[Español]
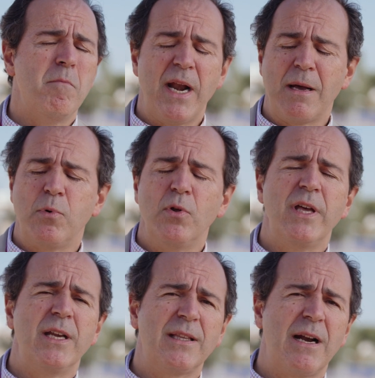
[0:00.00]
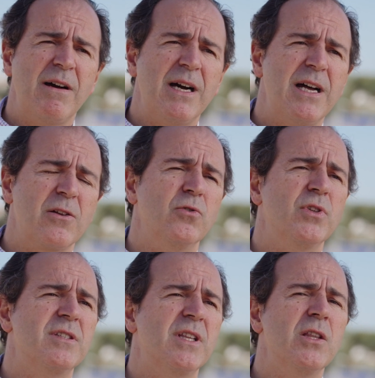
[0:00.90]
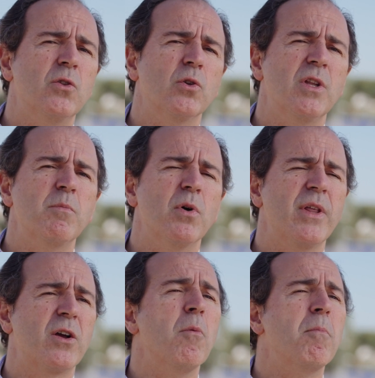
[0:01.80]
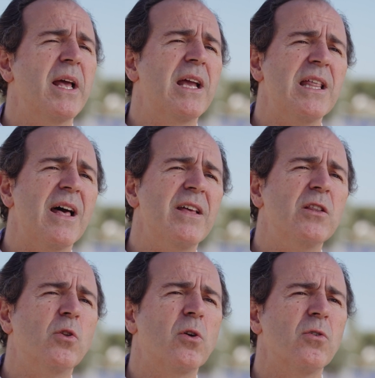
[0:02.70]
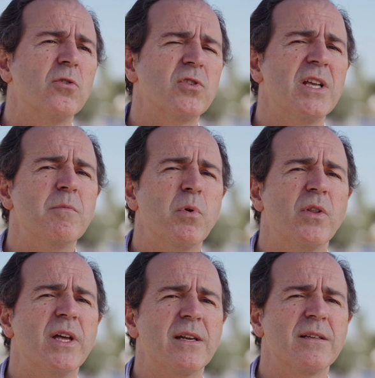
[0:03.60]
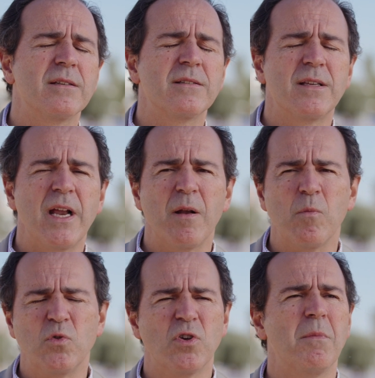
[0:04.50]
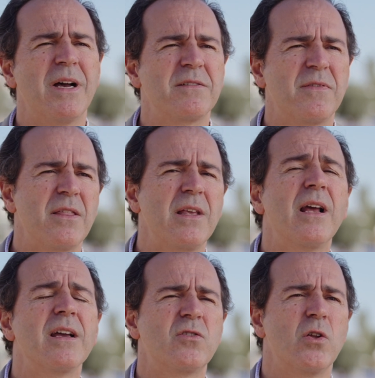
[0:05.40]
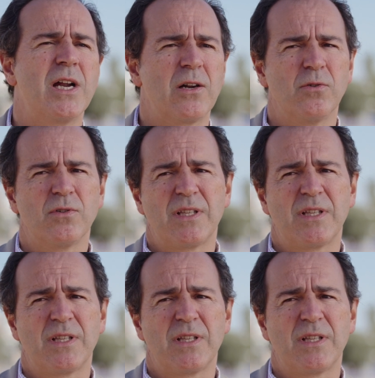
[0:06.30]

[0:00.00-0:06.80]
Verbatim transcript: para poder trabajar con distinto tipo de complejidad de entornos y poder ser mucho más fácil gestionarlo.